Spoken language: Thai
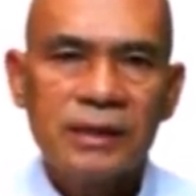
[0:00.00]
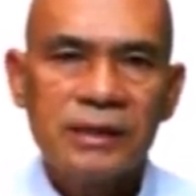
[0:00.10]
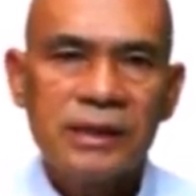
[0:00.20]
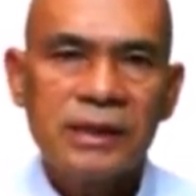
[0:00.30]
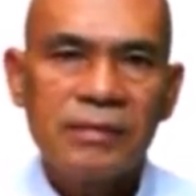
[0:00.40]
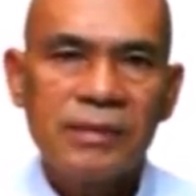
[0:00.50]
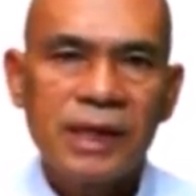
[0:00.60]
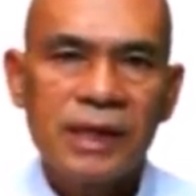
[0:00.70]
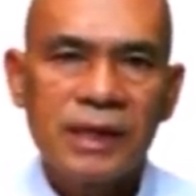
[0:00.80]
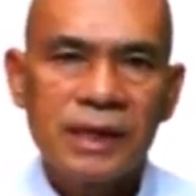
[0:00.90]
ที่ทำให้
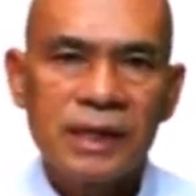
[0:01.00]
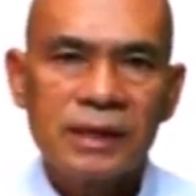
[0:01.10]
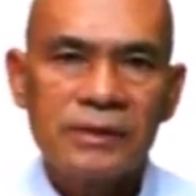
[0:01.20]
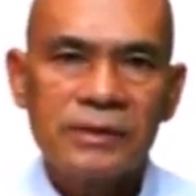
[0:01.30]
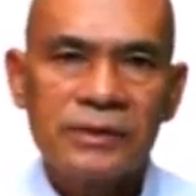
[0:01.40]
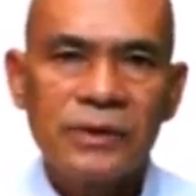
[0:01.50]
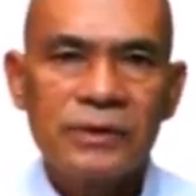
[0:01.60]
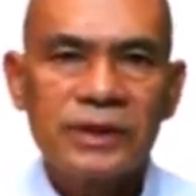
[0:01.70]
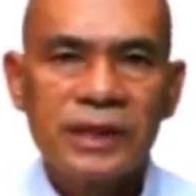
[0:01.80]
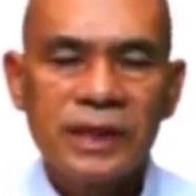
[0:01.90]
เราถก
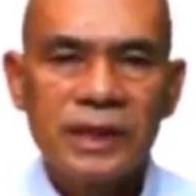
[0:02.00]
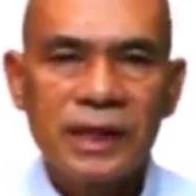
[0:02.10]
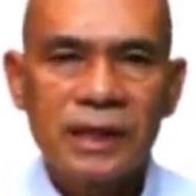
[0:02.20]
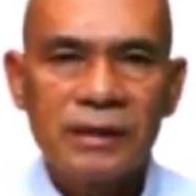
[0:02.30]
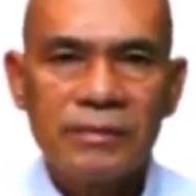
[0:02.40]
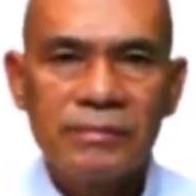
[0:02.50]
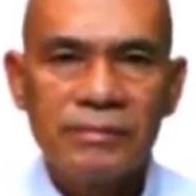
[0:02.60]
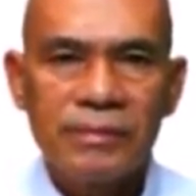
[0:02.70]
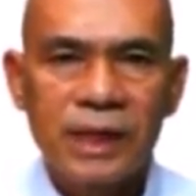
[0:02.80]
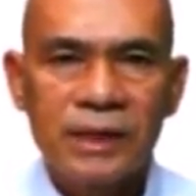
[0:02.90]
เถียงกัน
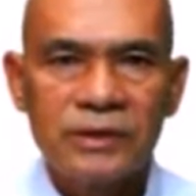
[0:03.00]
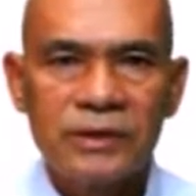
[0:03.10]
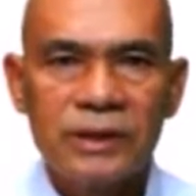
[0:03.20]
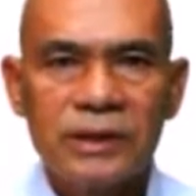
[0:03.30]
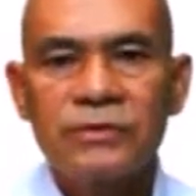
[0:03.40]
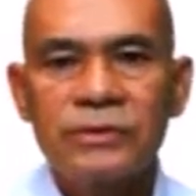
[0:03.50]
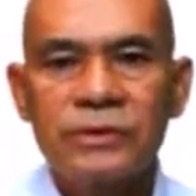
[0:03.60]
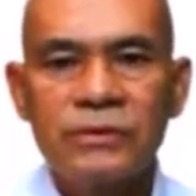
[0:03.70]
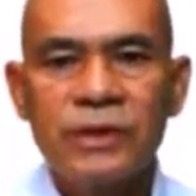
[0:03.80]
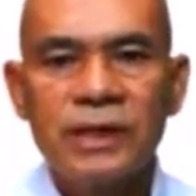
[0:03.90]
มาจนถึงทุ
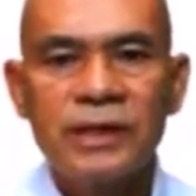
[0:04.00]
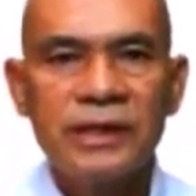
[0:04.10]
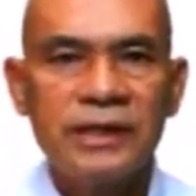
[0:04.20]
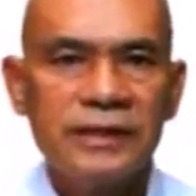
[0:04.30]
กวันนี้